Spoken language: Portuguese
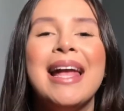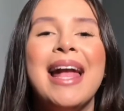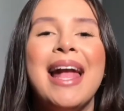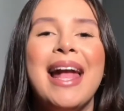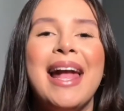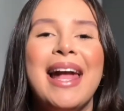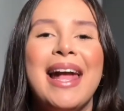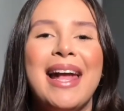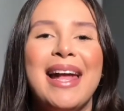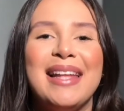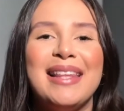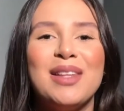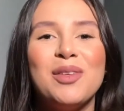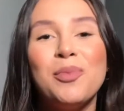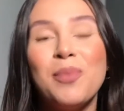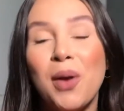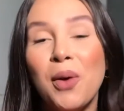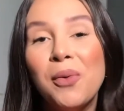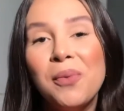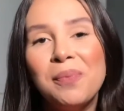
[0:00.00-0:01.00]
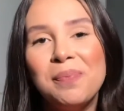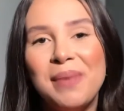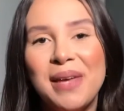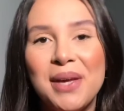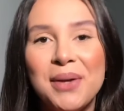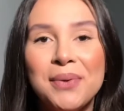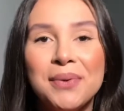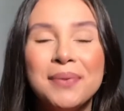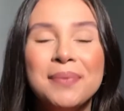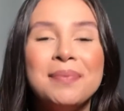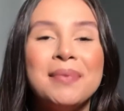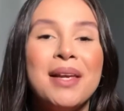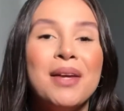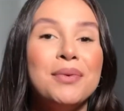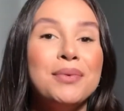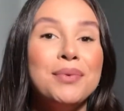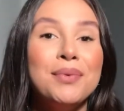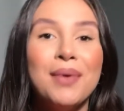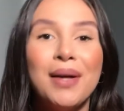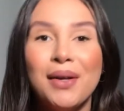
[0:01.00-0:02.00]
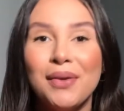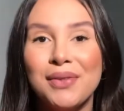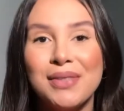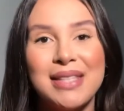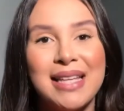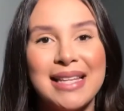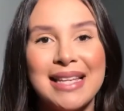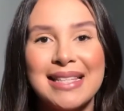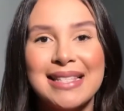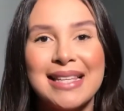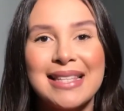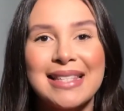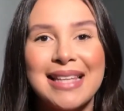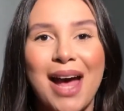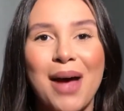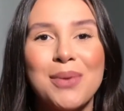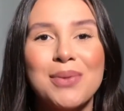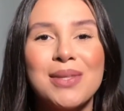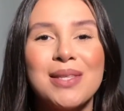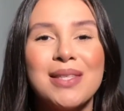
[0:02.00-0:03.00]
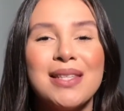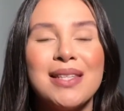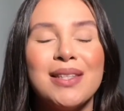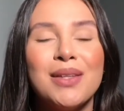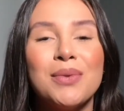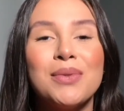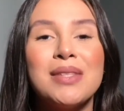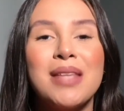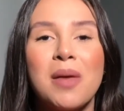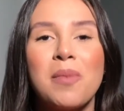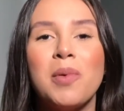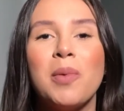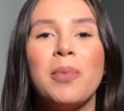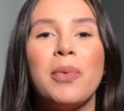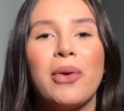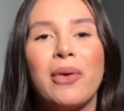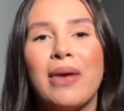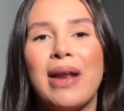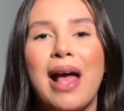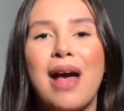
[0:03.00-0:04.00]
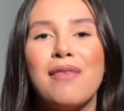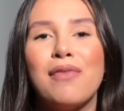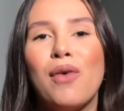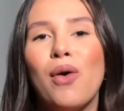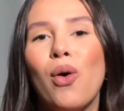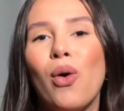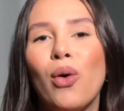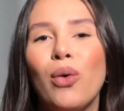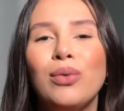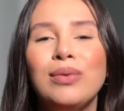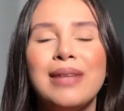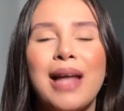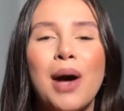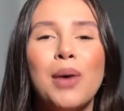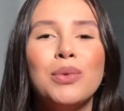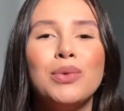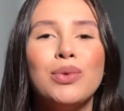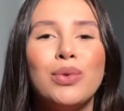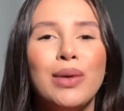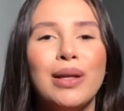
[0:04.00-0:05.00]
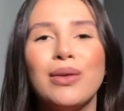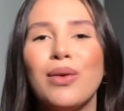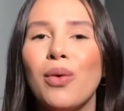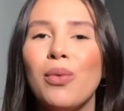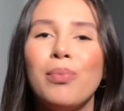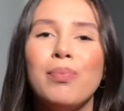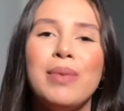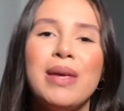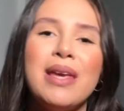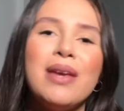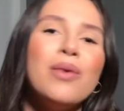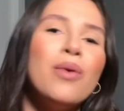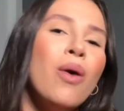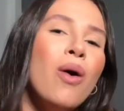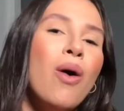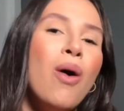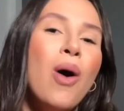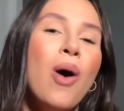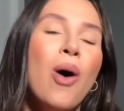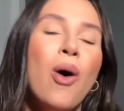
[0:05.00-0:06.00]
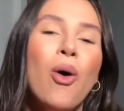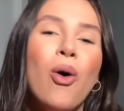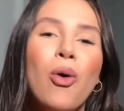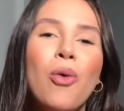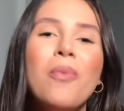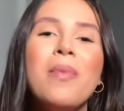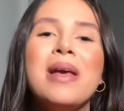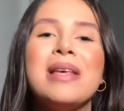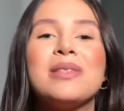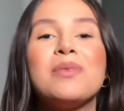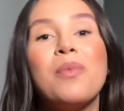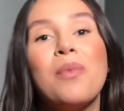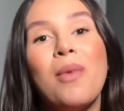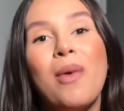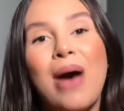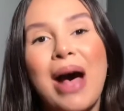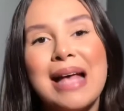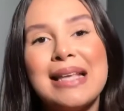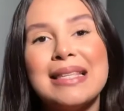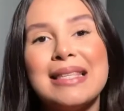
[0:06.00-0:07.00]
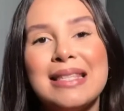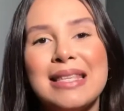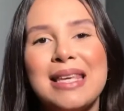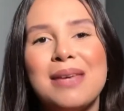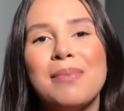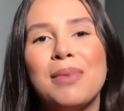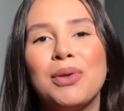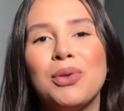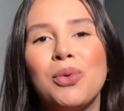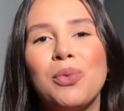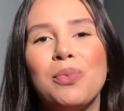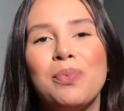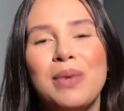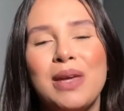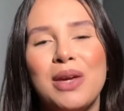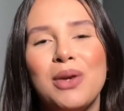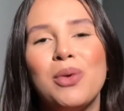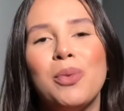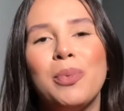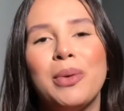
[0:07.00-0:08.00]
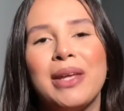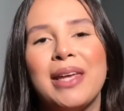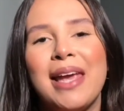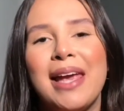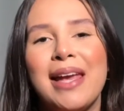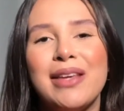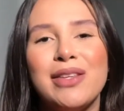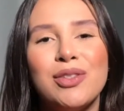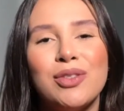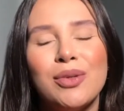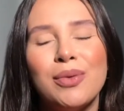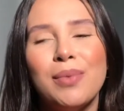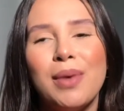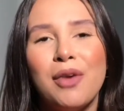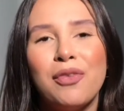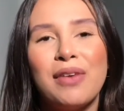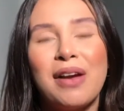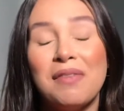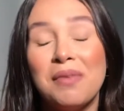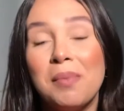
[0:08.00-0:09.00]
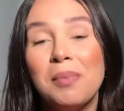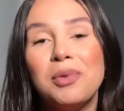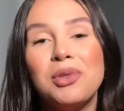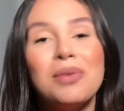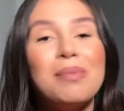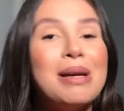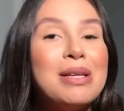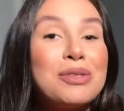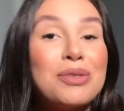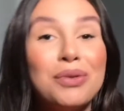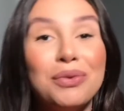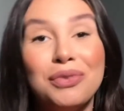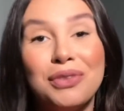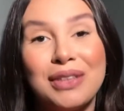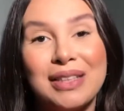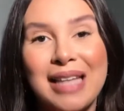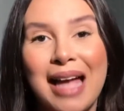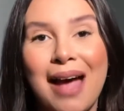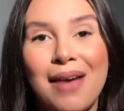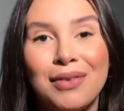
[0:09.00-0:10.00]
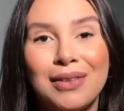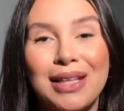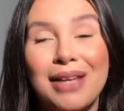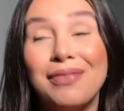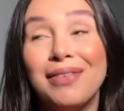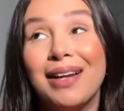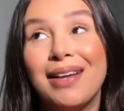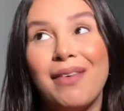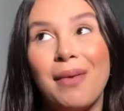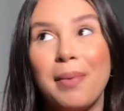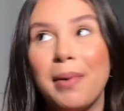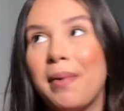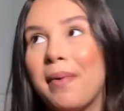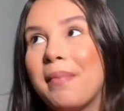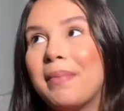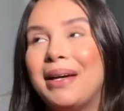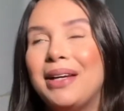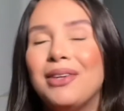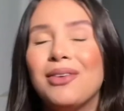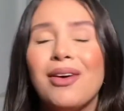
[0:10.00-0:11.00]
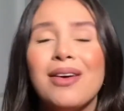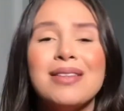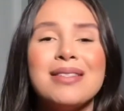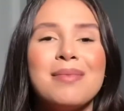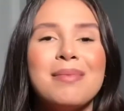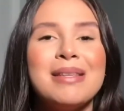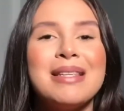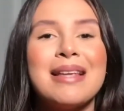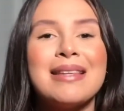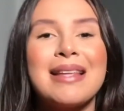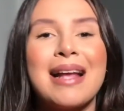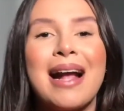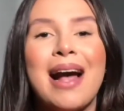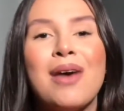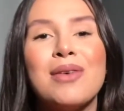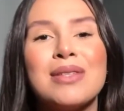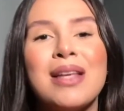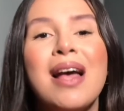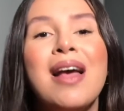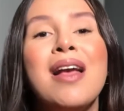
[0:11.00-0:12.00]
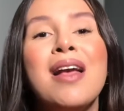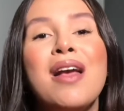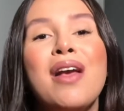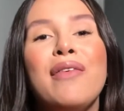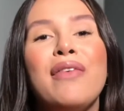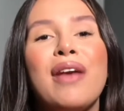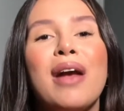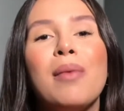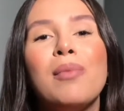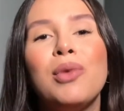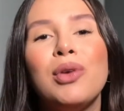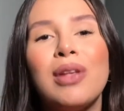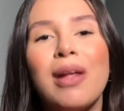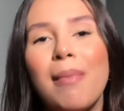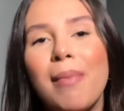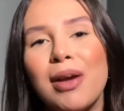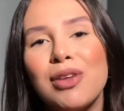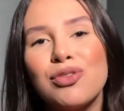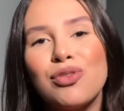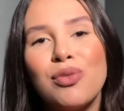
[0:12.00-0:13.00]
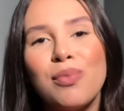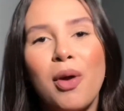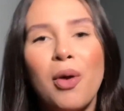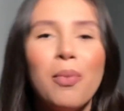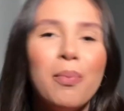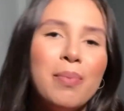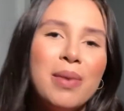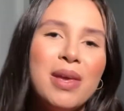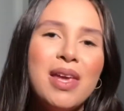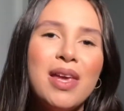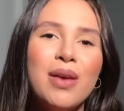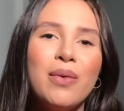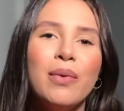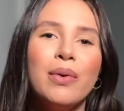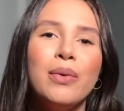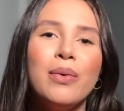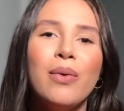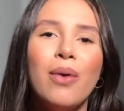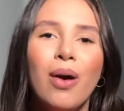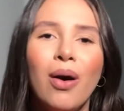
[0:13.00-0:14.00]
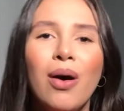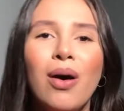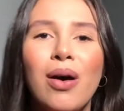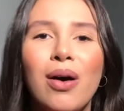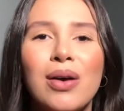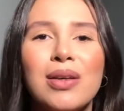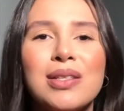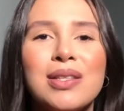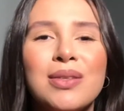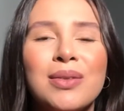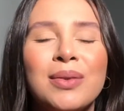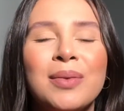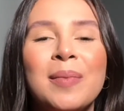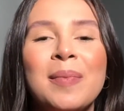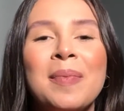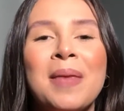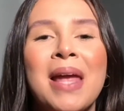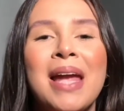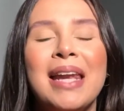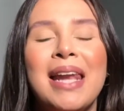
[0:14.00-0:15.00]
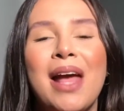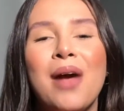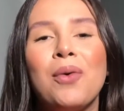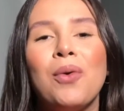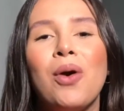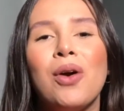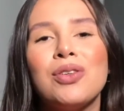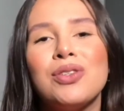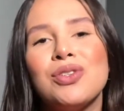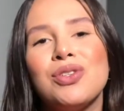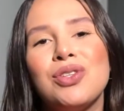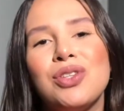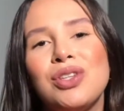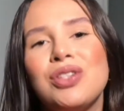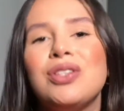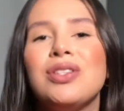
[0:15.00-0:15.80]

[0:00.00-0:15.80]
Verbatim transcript: é, do meu umbigo. Eu nunca gostei dessas calças, então eu sempre procurava ou na altura do umbigo ou mesmo acima do umbigo, porque isso eu ficava muito mais confortável. Eu até falava para minha mãe: "Nossa, mas essa calça fica muito abaixo do meu umbigo, eu não gosto". Né? Eu gosto de,